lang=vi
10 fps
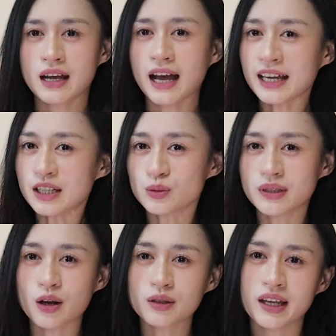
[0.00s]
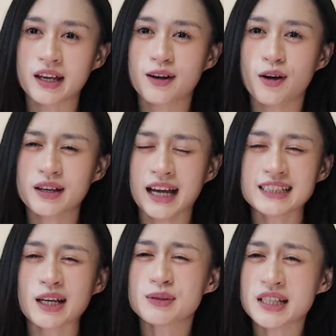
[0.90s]
hay chúng ta có thể gọi hay
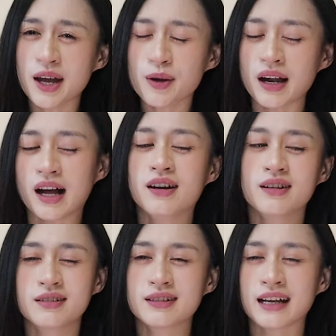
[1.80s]
trêu trêu là ở ờ,